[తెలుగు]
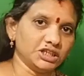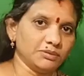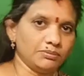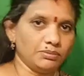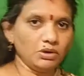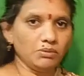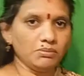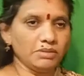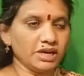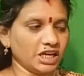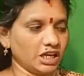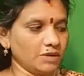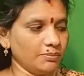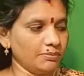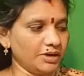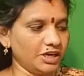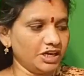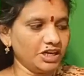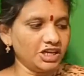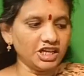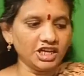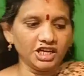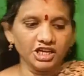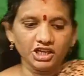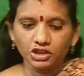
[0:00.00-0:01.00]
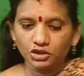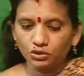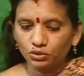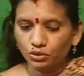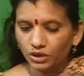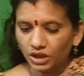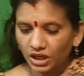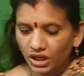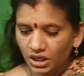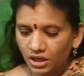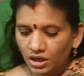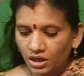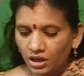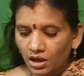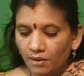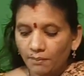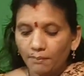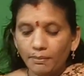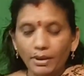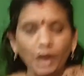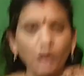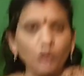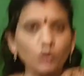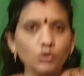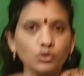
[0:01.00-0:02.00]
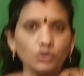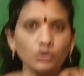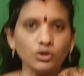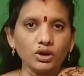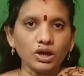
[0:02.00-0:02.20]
షేప్లో మనకి ప్రింట్ అనేది ఉంది పళ్ళు